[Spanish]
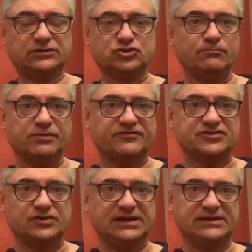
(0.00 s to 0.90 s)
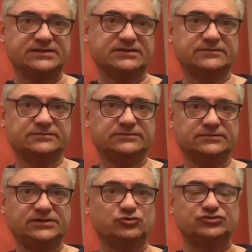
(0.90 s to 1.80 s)
Son profesionales.
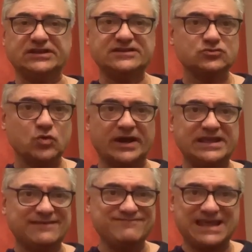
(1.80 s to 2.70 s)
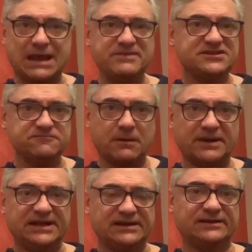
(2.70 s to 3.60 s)
Y ustedes lo harían de la misma
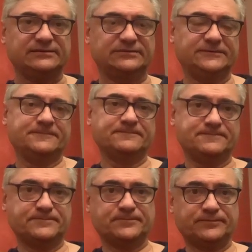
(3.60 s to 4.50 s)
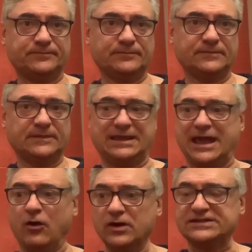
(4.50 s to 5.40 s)
manera. Que
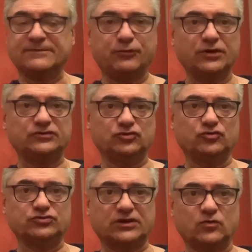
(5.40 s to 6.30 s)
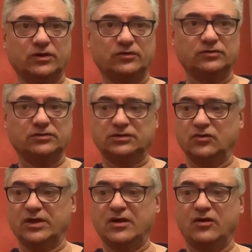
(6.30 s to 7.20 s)
ahora se ponen todos de acuerdo,
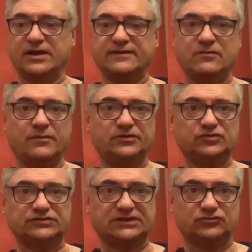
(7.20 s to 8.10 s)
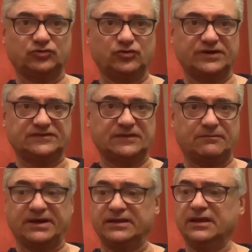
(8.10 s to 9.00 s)
aunque ahora de momento está todo en
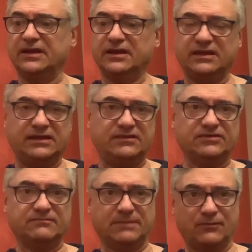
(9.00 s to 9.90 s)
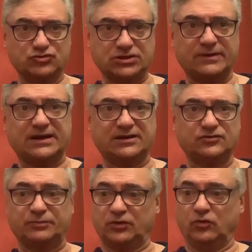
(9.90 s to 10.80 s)
stand-by, y dicen vamos a
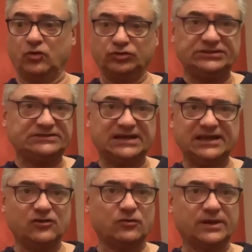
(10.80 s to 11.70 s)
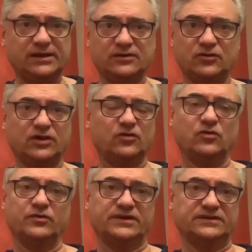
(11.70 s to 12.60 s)
bajarnos, pero luego tendrán que cobrar lo que no
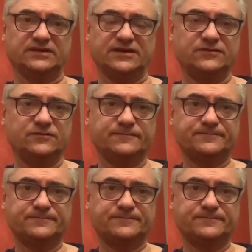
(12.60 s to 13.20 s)
cobran este año.